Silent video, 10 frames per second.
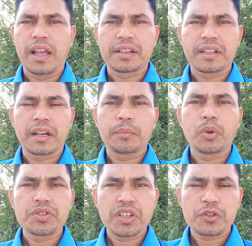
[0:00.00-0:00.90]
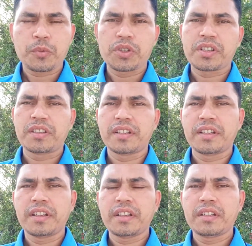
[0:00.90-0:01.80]
এক টাকা পঞ্চাশ পয়সা
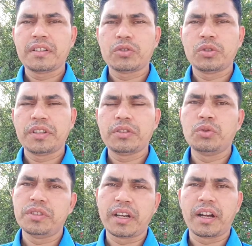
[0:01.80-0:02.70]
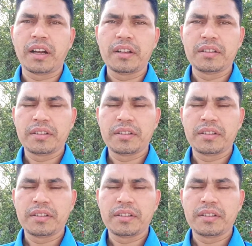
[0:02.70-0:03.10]
থেকে ধরে দুই টাকা